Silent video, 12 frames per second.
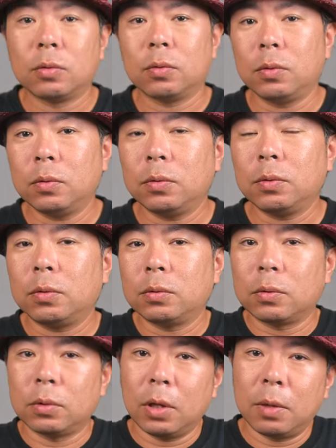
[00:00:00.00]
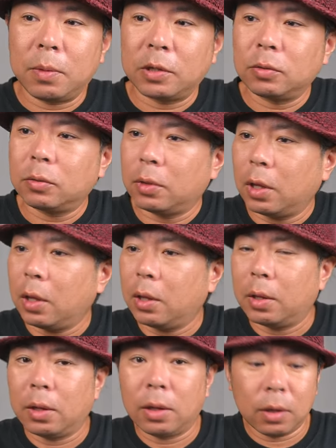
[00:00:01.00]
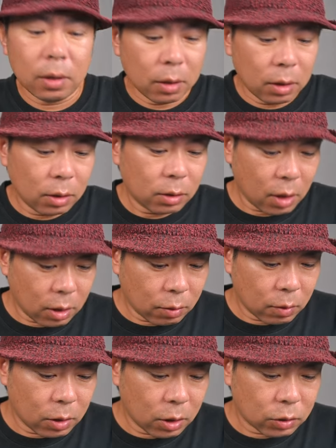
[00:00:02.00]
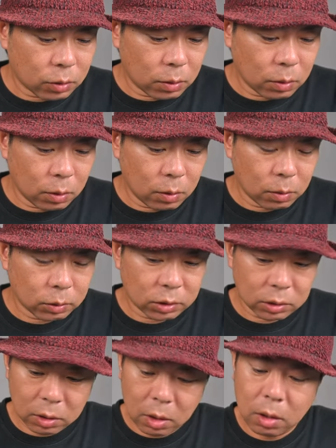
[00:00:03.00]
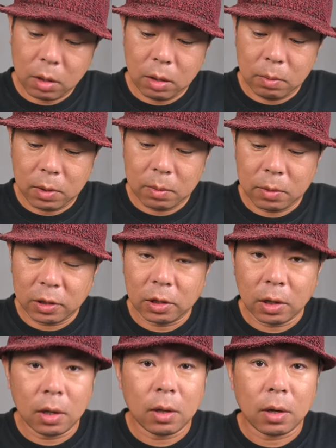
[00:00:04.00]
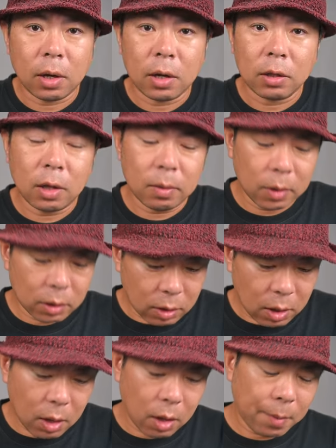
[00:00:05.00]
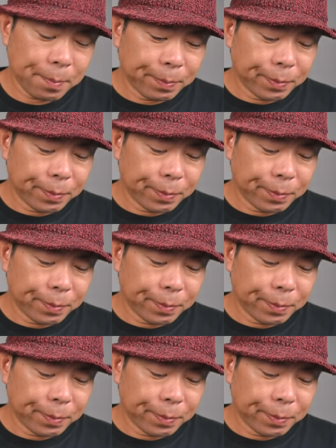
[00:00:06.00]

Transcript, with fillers: ということで、まあ、ちょっとね、えー、一旦これで終了して、まあ、またね、改めて、